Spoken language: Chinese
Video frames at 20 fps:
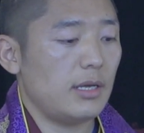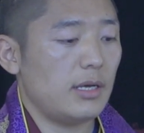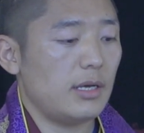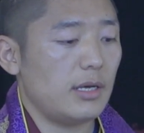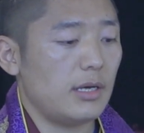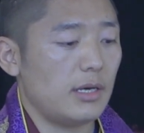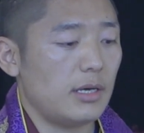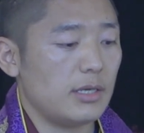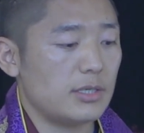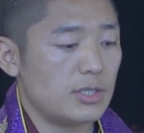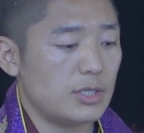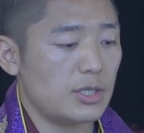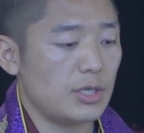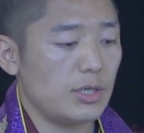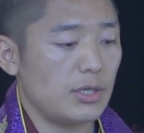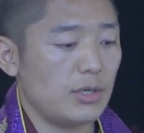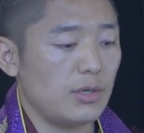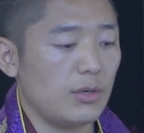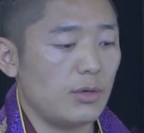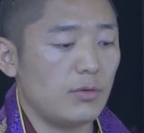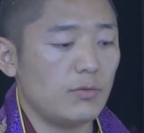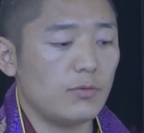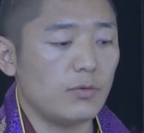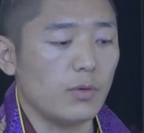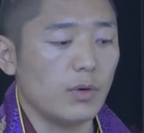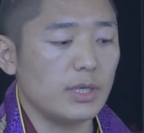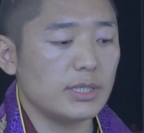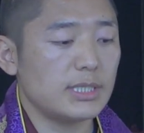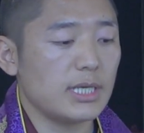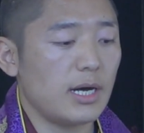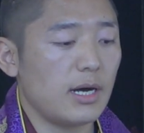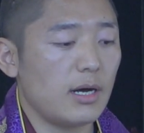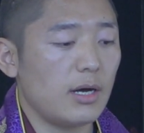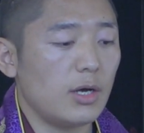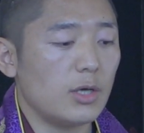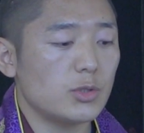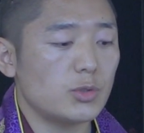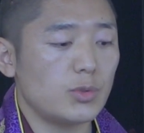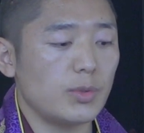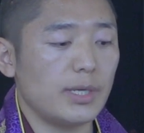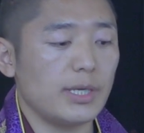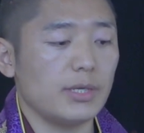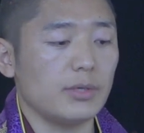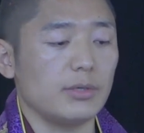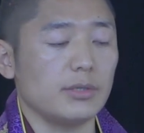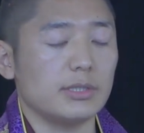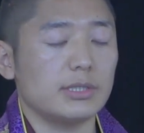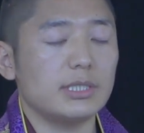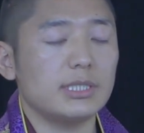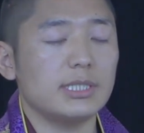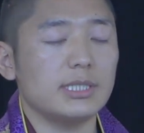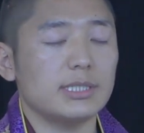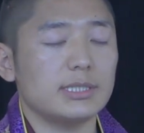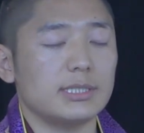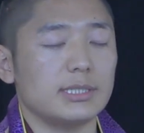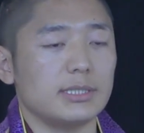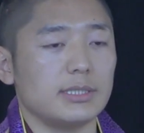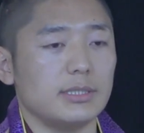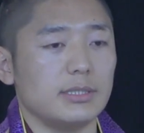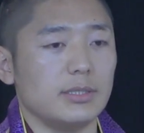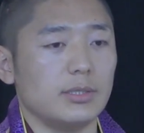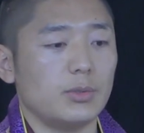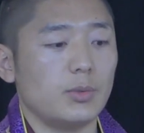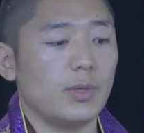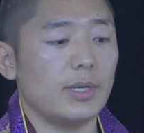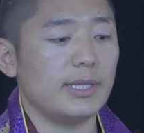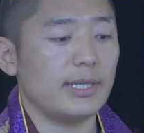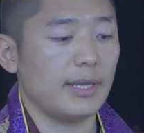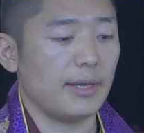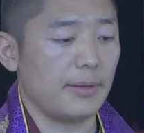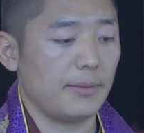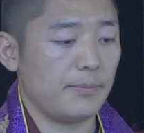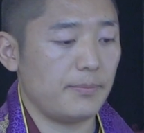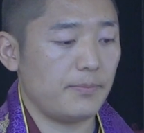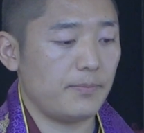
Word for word: 呃是佛教最有特色的观点，